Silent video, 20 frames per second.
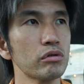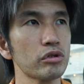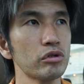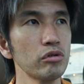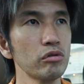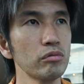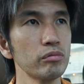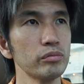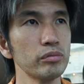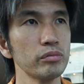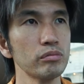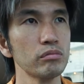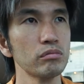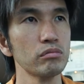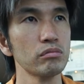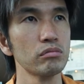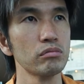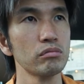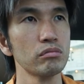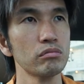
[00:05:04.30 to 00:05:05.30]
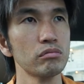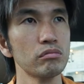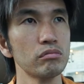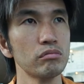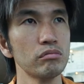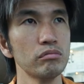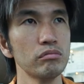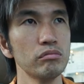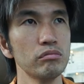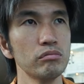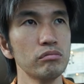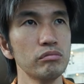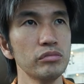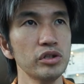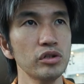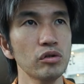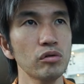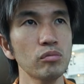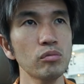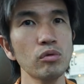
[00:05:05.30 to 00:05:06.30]
興味
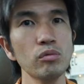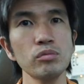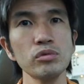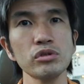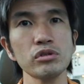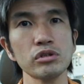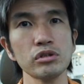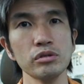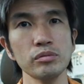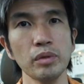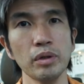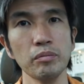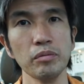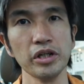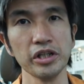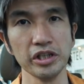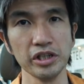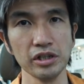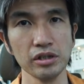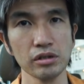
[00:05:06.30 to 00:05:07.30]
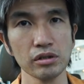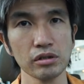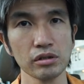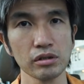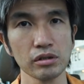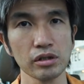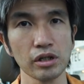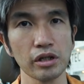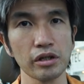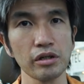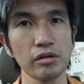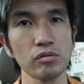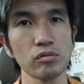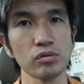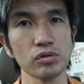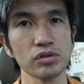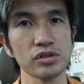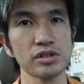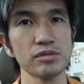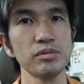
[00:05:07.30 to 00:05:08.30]
の赴くままに書ける
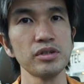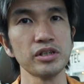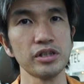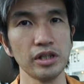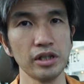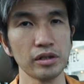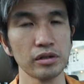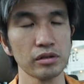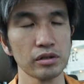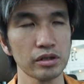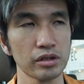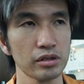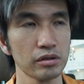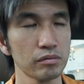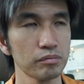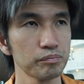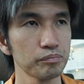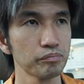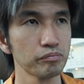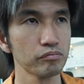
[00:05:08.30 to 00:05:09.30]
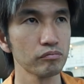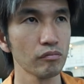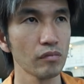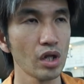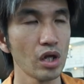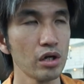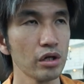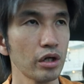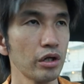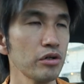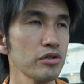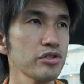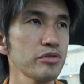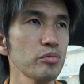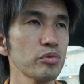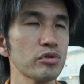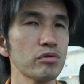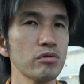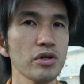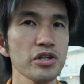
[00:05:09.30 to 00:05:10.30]
こと全て必ずし
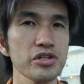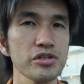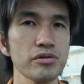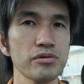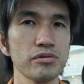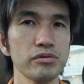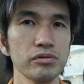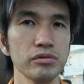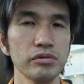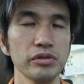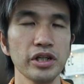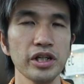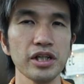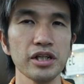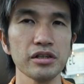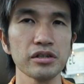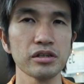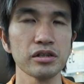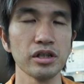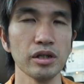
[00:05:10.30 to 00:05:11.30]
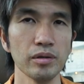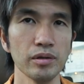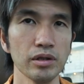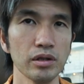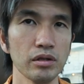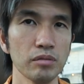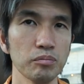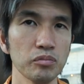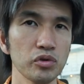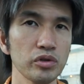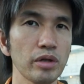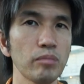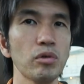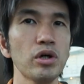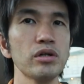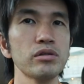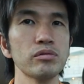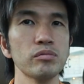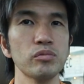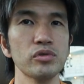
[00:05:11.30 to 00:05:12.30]
も詳しくなかった分野も
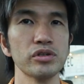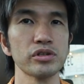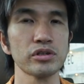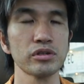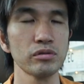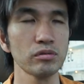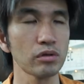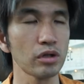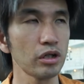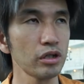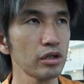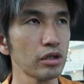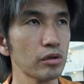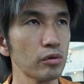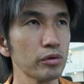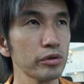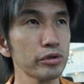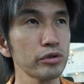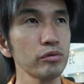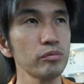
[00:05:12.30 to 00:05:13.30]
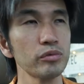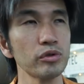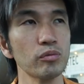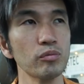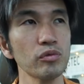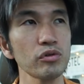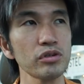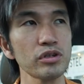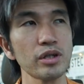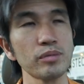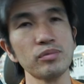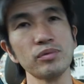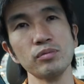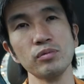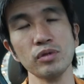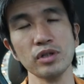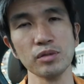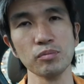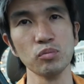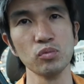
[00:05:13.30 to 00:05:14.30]
あると思うんですけど彼が興味を持った部
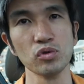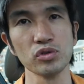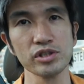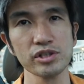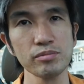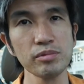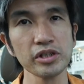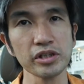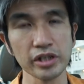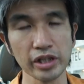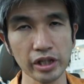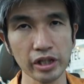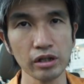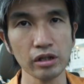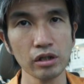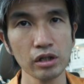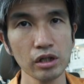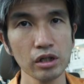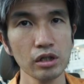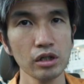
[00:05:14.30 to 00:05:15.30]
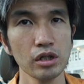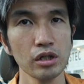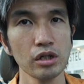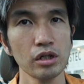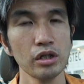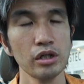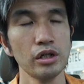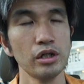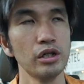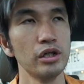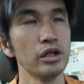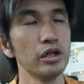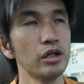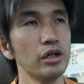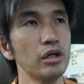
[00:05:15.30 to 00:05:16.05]
分はもう全て、えー、